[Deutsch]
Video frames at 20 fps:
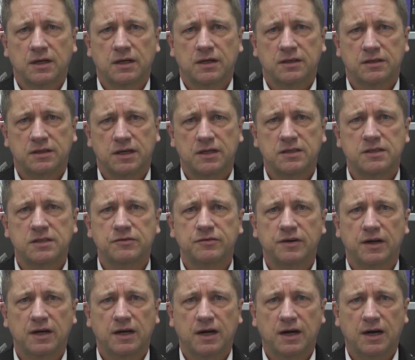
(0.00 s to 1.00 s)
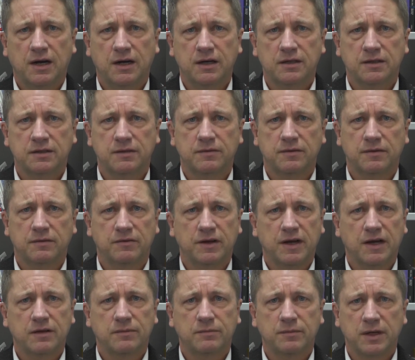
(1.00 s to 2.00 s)
Das heißt, die Verlage
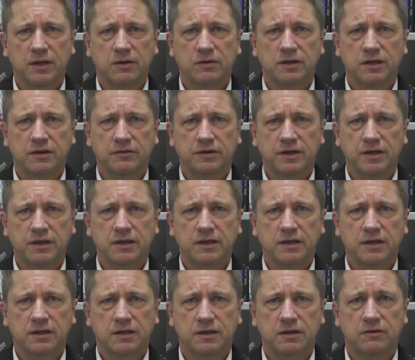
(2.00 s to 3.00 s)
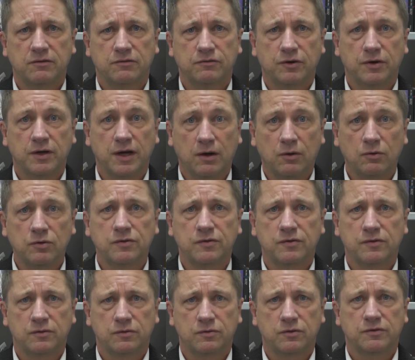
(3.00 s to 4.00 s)
werden mehr oder weniger von
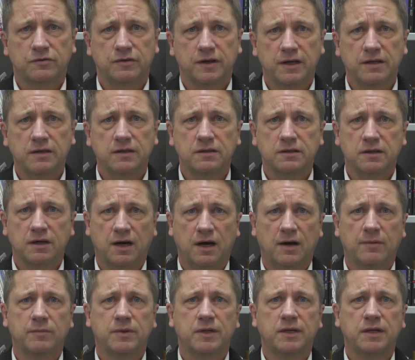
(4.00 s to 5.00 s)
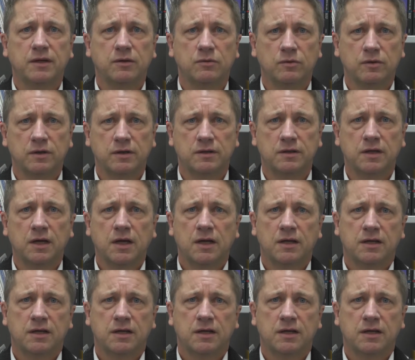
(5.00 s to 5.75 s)
außen durch veränderte Rahmenbedingungen